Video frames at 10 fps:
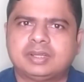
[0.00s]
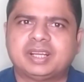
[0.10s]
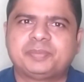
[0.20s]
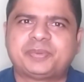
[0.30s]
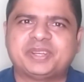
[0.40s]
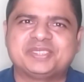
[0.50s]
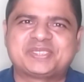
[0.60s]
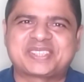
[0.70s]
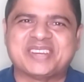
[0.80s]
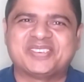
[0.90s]
হাই ফ্রেন্ডস
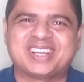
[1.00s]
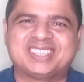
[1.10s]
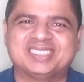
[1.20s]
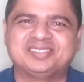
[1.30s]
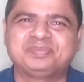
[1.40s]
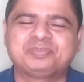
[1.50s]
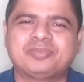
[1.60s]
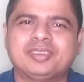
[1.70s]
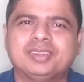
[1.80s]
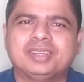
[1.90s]
কেমন আছেন
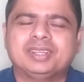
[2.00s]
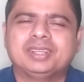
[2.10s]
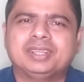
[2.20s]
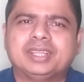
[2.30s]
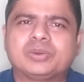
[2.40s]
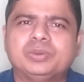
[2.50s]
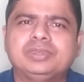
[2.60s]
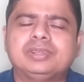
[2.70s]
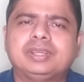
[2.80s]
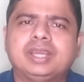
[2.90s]
দেখুন
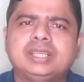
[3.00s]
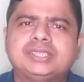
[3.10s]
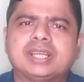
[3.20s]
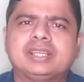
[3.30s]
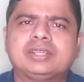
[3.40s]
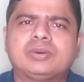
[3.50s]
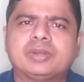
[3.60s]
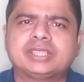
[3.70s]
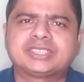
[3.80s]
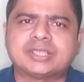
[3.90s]
এই চ্যানেলে
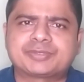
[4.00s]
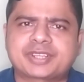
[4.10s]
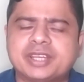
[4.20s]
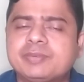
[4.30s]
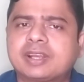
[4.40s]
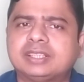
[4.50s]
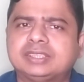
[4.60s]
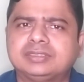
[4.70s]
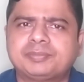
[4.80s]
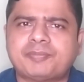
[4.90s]
অনেক সাবস্ক্রাইবার
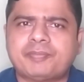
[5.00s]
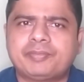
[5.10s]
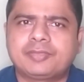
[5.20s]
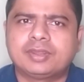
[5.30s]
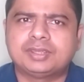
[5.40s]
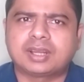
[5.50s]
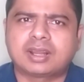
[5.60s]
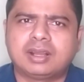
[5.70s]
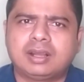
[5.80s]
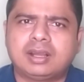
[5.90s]
আছেন
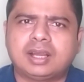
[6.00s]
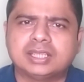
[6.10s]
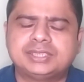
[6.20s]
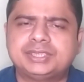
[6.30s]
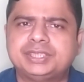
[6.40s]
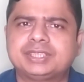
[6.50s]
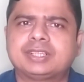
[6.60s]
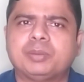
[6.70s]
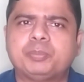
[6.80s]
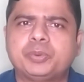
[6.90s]
যারা আইসিটি
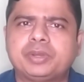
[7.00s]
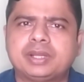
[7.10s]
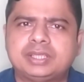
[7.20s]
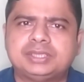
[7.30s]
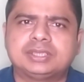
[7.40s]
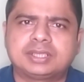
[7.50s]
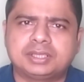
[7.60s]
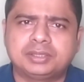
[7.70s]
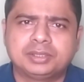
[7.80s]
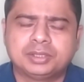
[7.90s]
কম্পিউটার
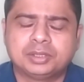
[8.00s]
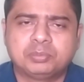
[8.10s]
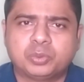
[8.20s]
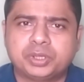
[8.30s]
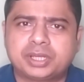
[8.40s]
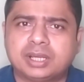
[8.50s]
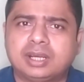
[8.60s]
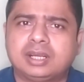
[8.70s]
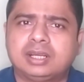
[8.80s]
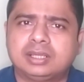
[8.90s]
টিচারে
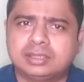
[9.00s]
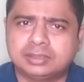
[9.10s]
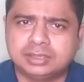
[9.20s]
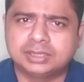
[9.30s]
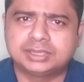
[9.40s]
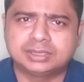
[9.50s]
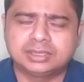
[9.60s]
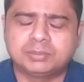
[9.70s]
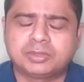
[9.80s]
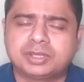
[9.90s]
পরীক্ষা দিয়েছেন
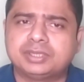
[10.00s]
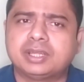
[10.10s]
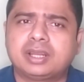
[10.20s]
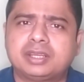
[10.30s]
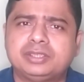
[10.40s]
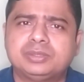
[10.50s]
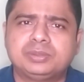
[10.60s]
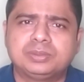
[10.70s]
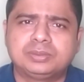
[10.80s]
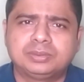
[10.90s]
এবং রেজাল্টের
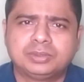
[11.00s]
জন্য